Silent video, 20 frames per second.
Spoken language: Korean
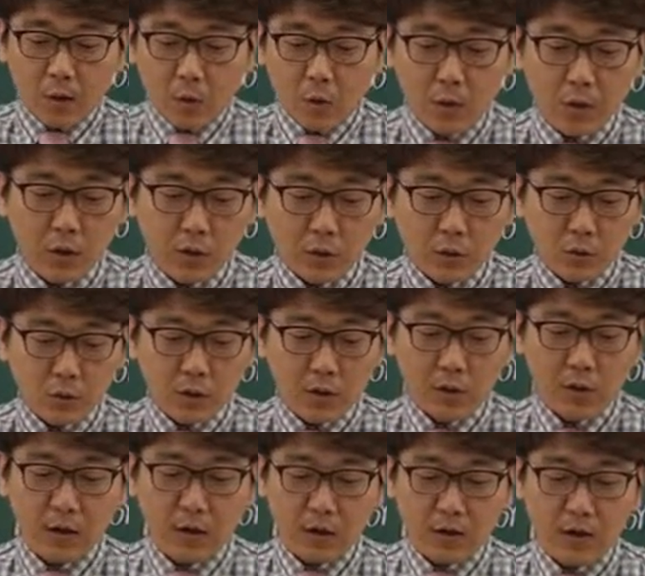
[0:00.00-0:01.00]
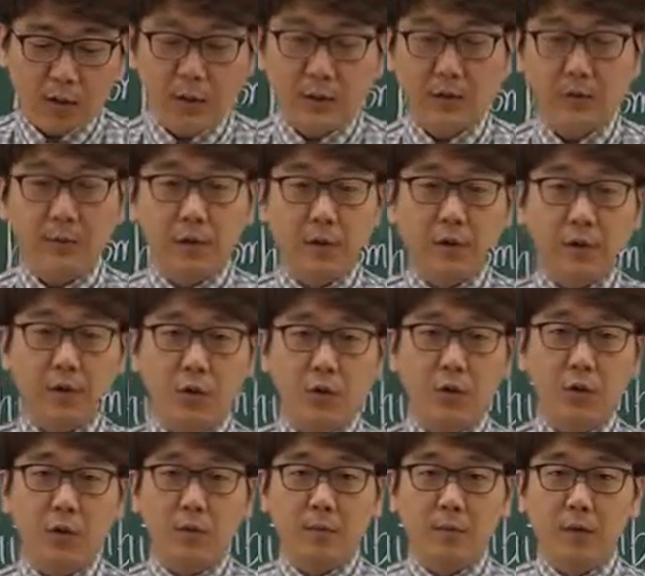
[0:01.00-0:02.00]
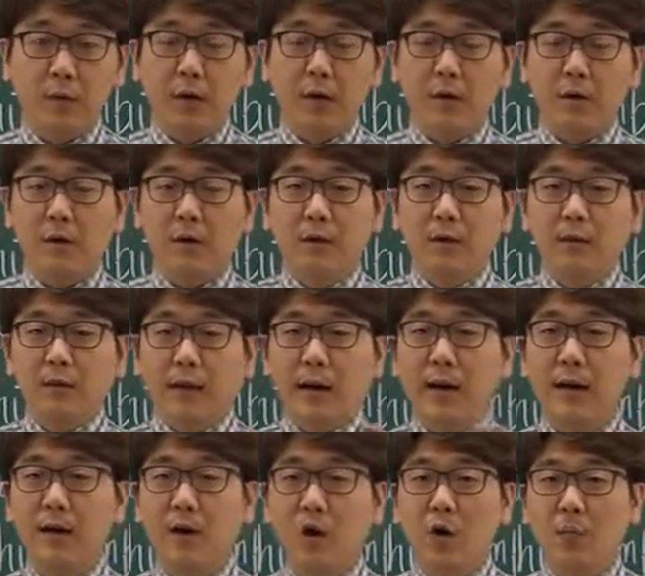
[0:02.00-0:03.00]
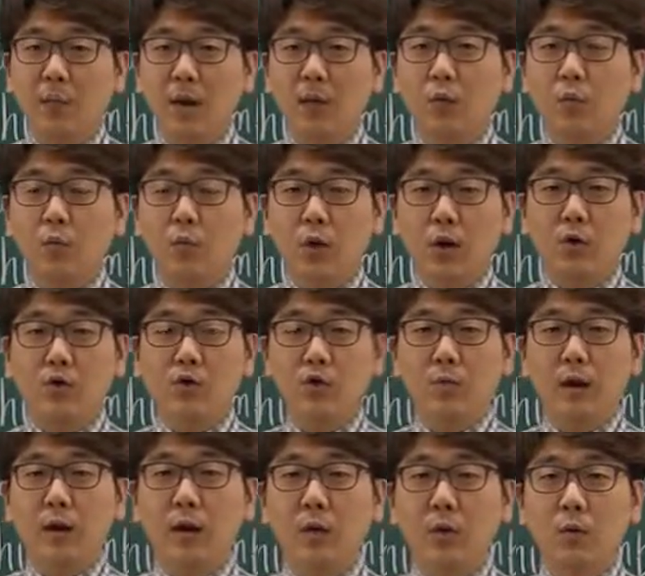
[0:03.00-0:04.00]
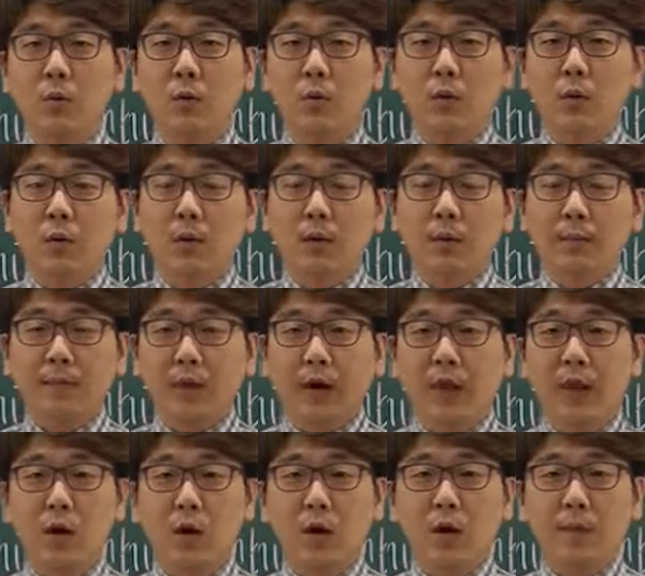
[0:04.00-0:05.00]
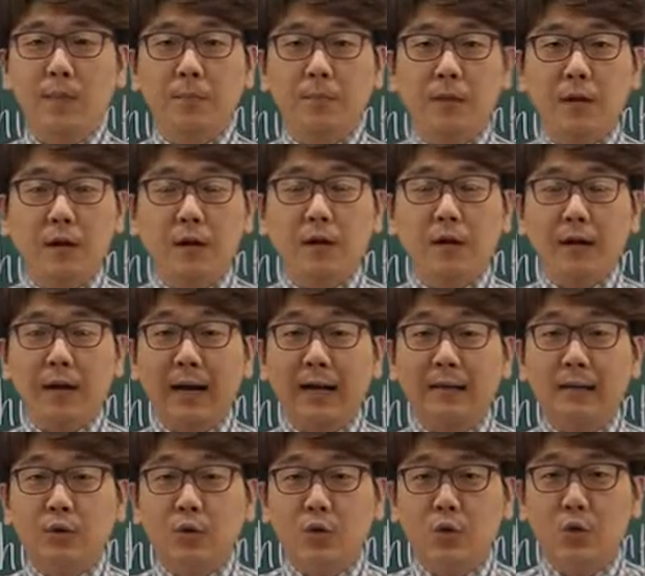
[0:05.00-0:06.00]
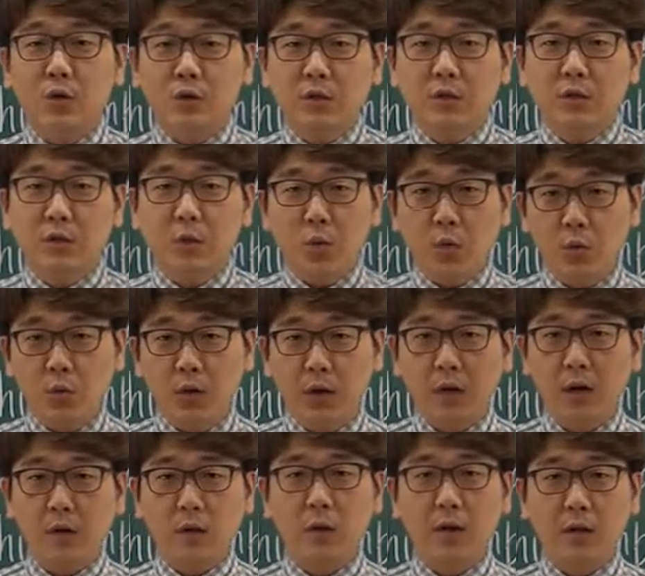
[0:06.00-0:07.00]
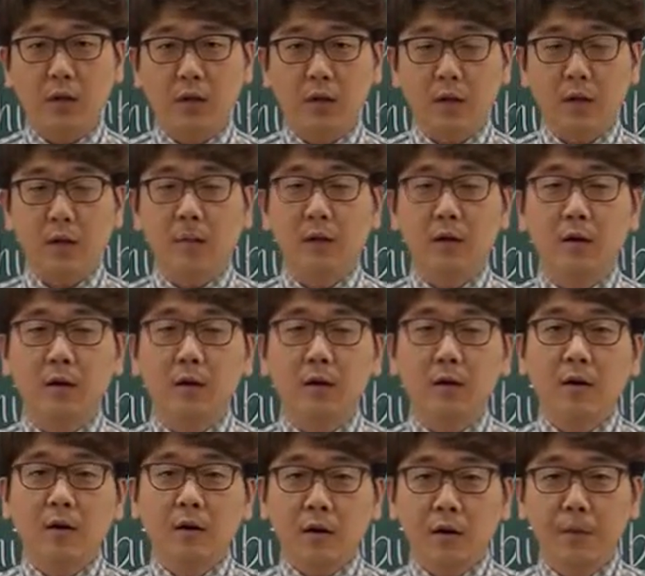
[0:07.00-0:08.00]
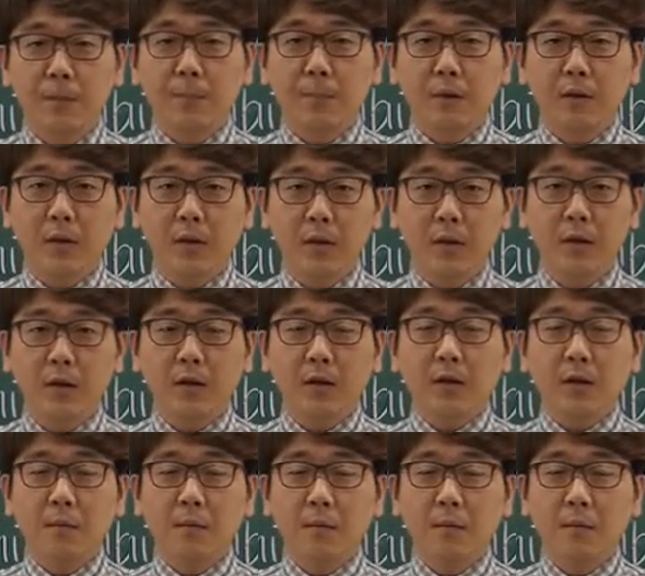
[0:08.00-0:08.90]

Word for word: 오늘 쪽강의에서 말씀드린 내용은 뭐예요? 단어만 외우지 말고 단어와 함께 갖추어지는 용례라고 하는 일명 커플링을